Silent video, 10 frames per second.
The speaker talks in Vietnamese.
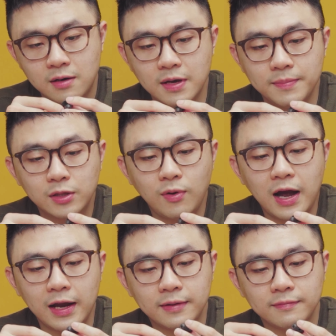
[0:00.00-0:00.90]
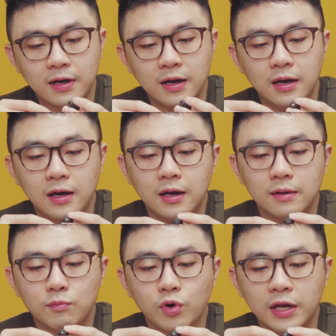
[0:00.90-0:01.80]
về mic thoại và
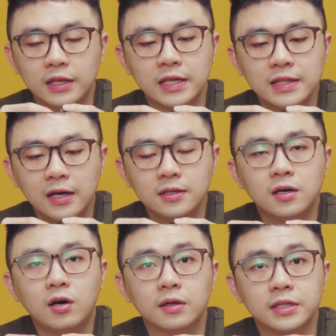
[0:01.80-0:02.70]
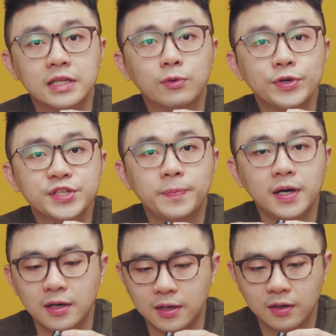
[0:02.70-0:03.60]
một cái tính năng nữa gọi là tính năng
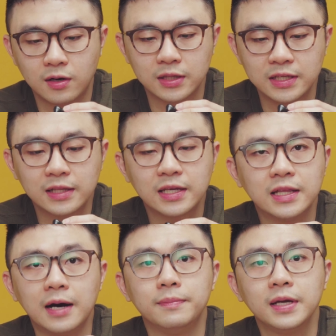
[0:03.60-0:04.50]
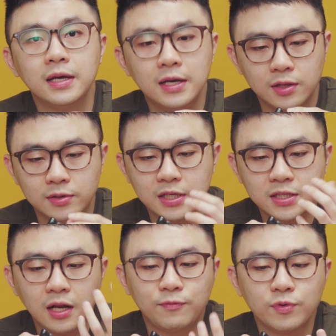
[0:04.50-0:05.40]
whisper gọi là tính năng thì thầm ấy nó sẽ
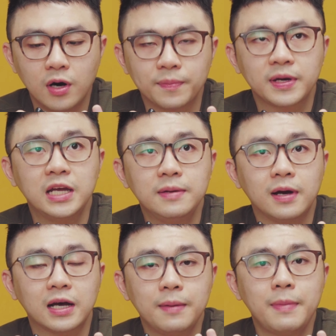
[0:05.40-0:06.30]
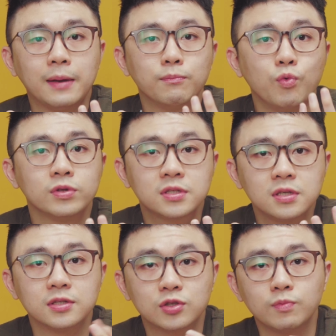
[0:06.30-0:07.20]
rất là phù hợp khi mà các bạn muốn
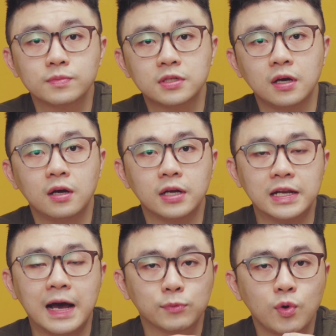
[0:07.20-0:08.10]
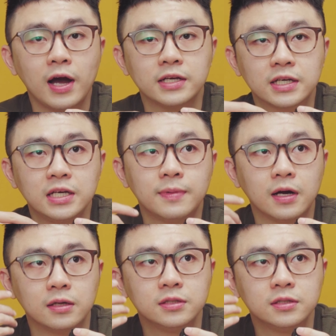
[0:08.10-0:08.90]
sử dụng ờ, để đàm thoại khi mà